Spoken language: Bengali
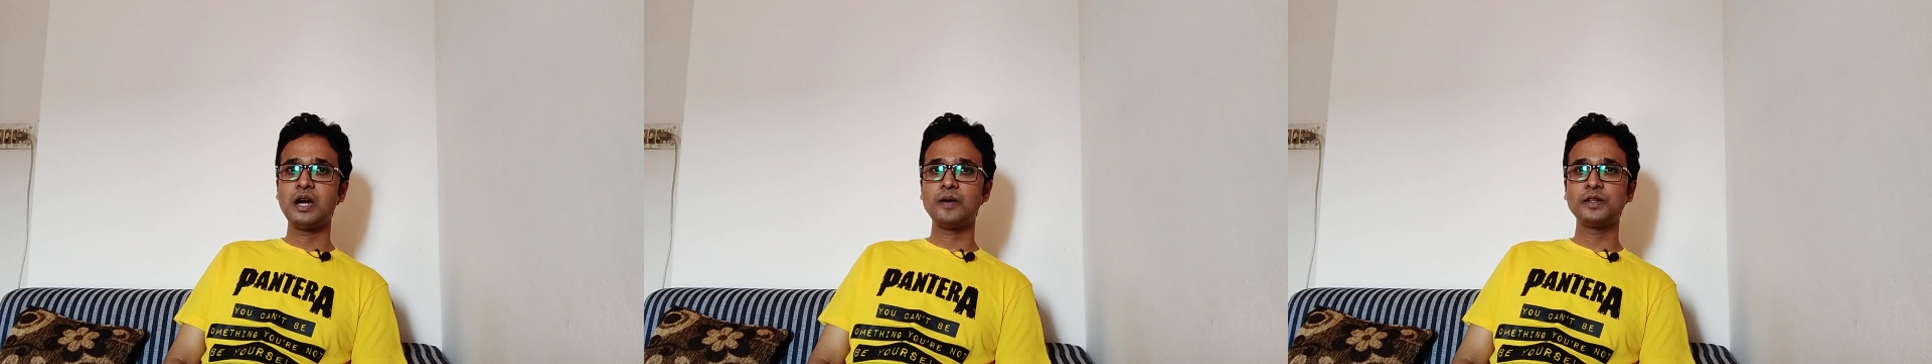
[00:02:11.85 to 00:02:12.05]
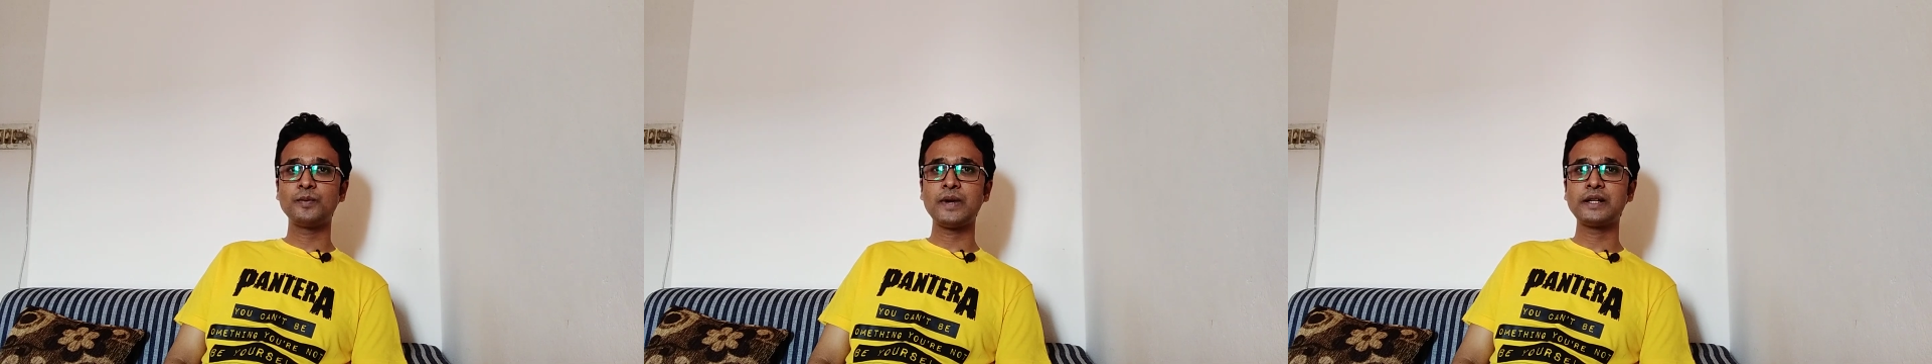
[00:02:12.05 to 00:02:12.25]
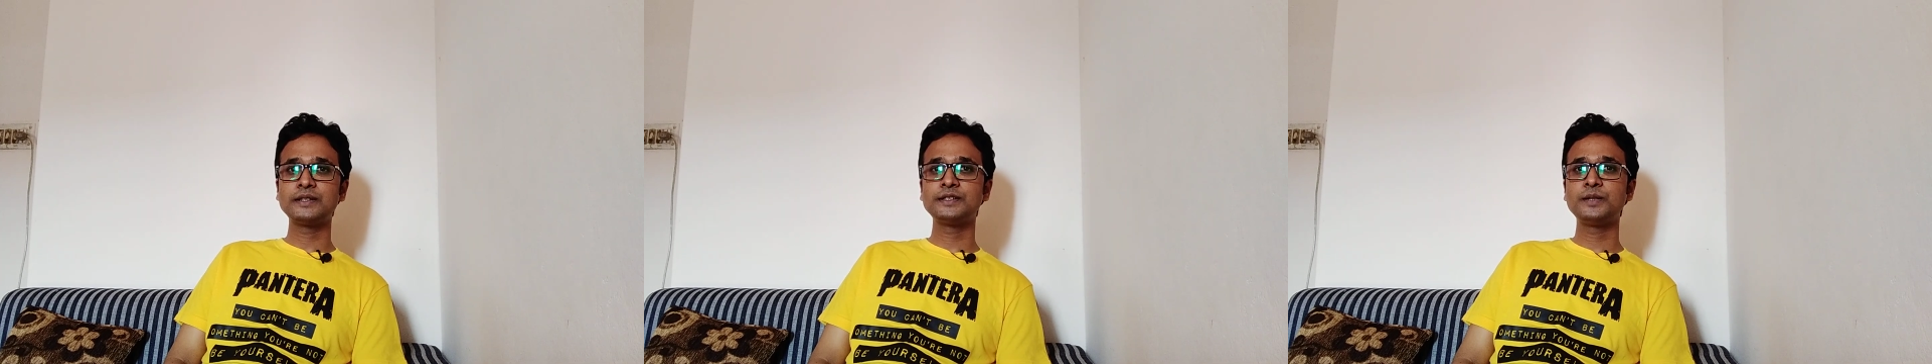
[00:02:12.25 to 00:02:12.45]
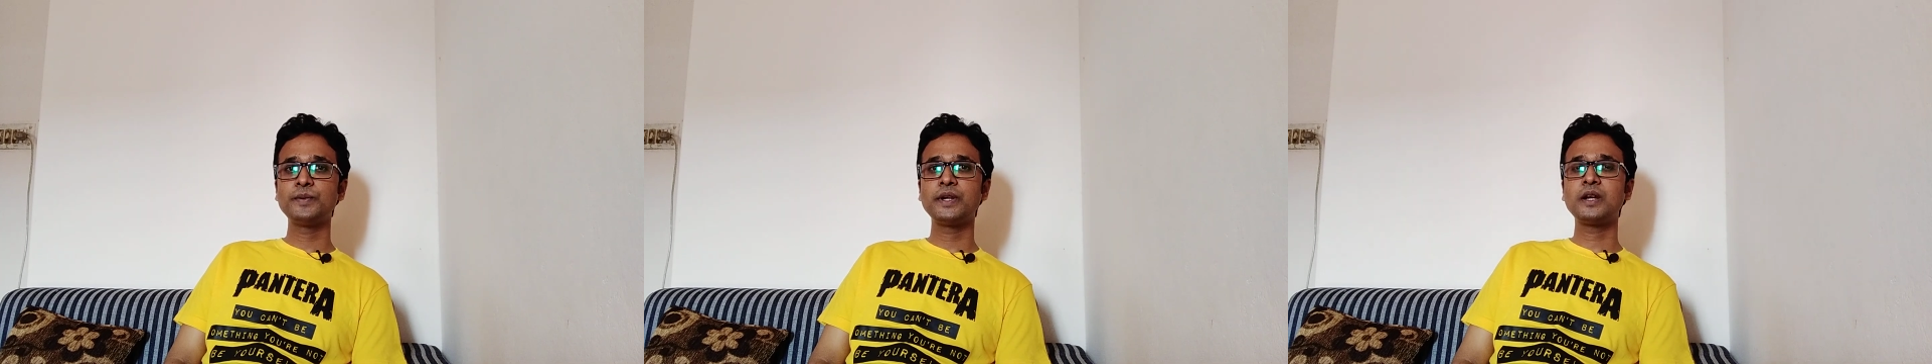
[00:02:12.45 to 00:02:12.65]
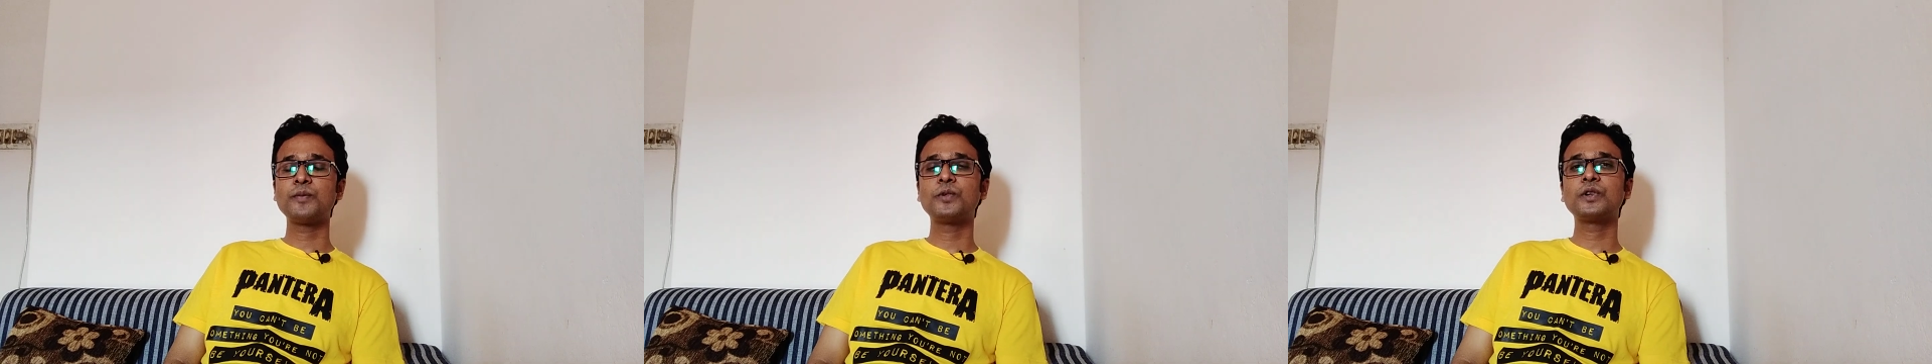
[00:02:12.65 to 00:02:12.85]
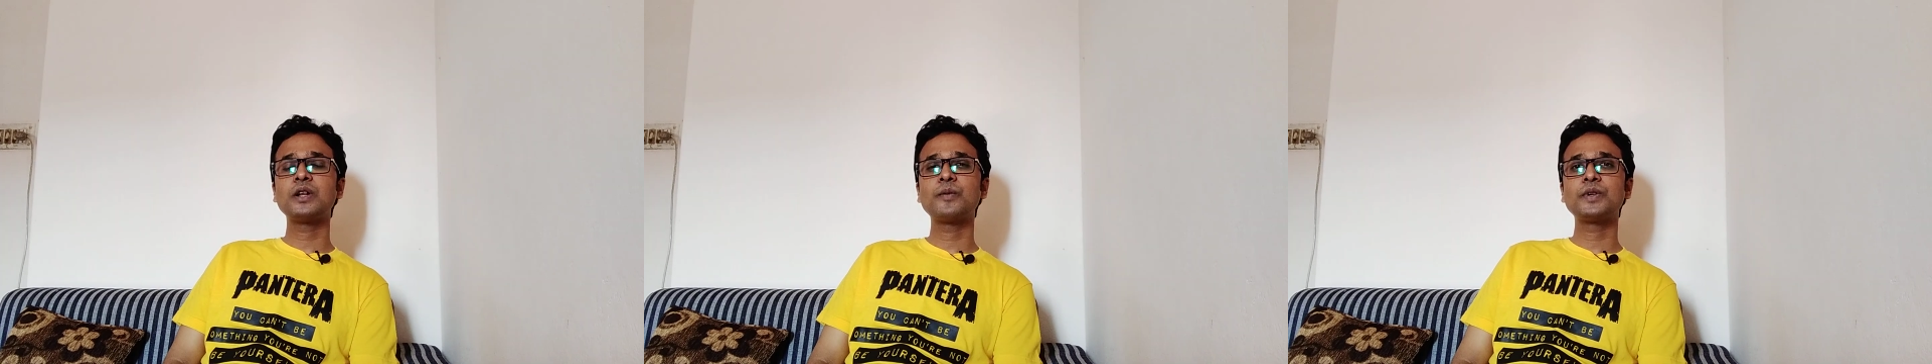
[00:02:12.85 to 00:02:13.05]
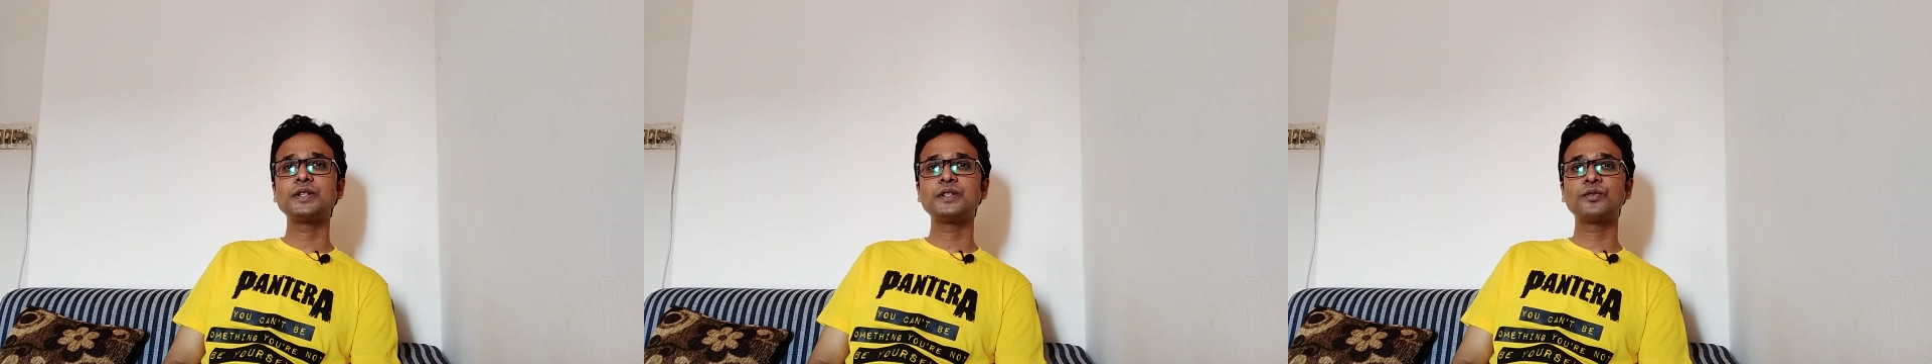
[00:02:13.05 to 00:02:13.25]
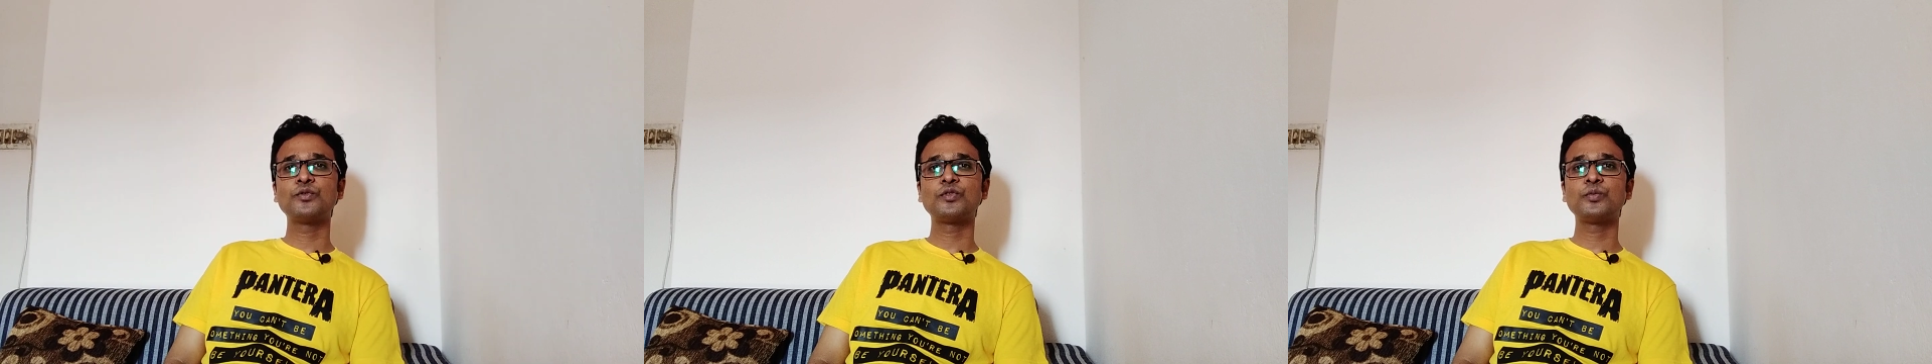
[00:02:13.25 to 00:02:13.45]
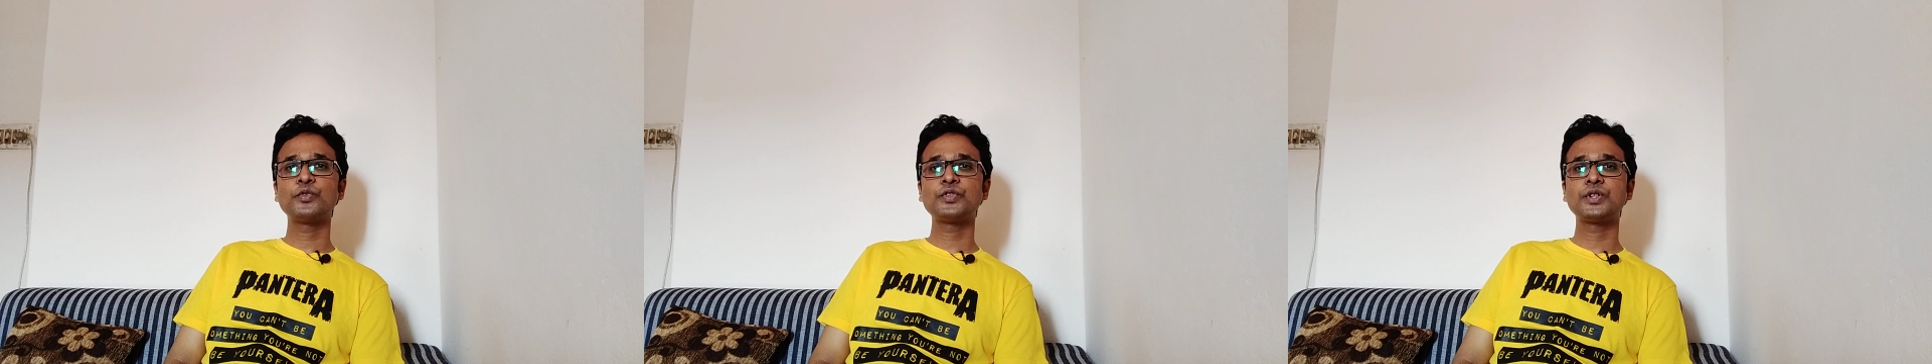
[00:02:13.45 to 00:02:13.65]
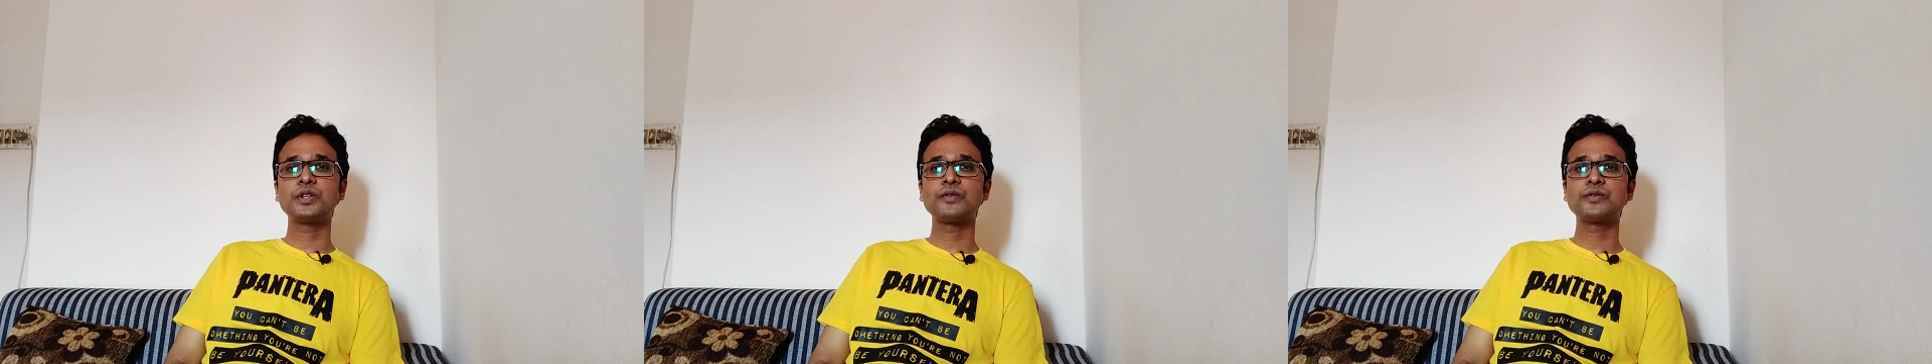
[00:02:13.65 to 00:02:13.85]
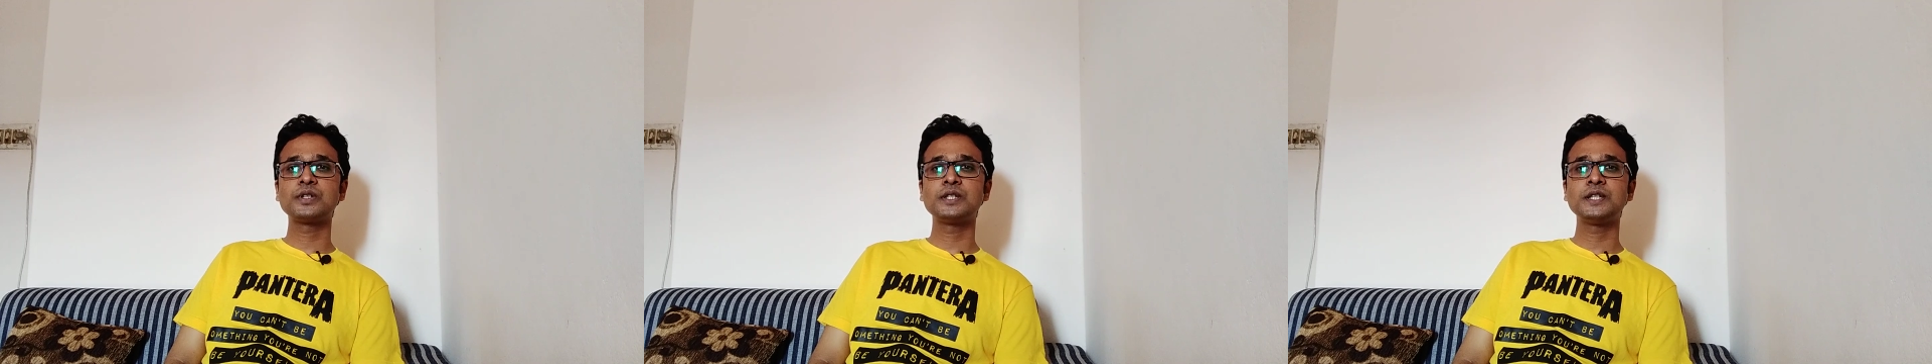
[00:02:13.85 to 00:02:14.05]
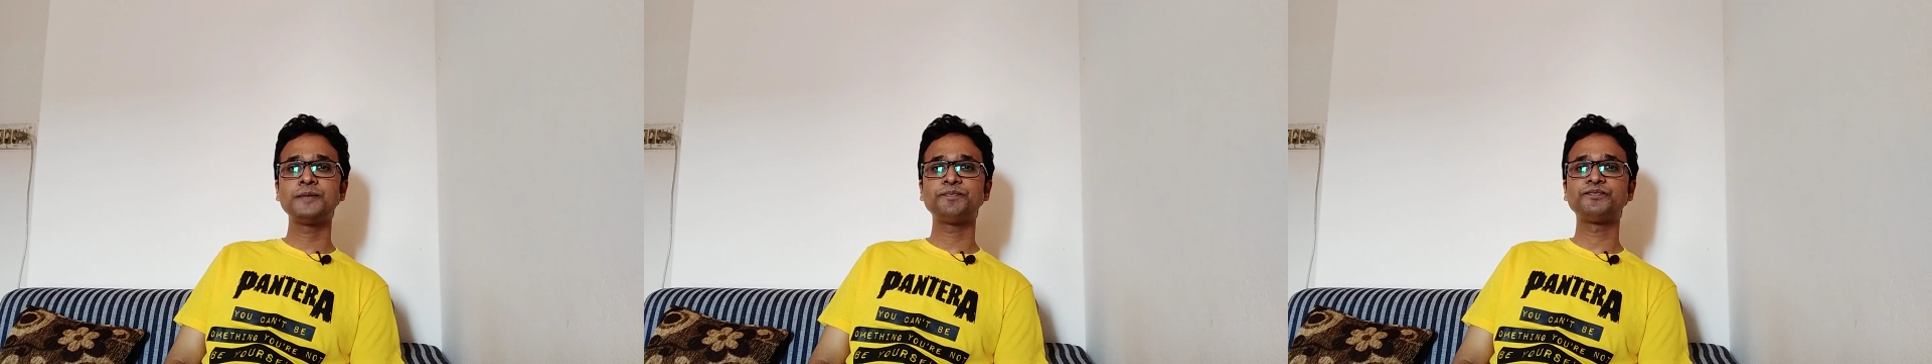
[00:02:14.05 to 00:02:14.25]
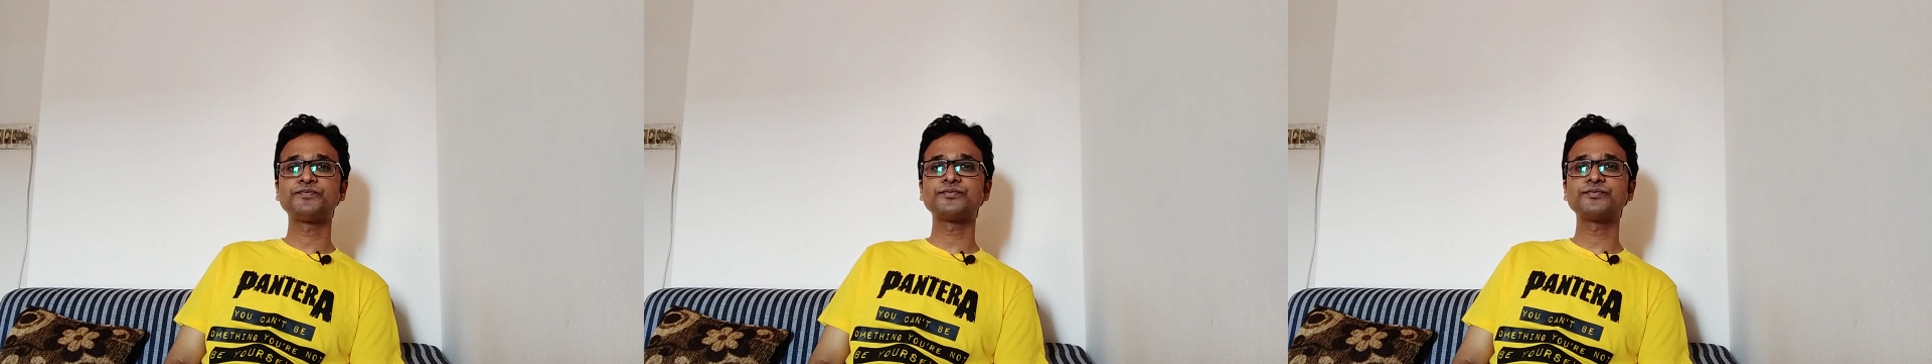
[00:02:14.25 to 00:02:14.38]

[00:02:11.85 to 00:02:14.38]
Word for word: আমাদের বাংলাদেশের প্রেক্ষাপটে আমরা যেটা করব সেটা হচ্ছে যে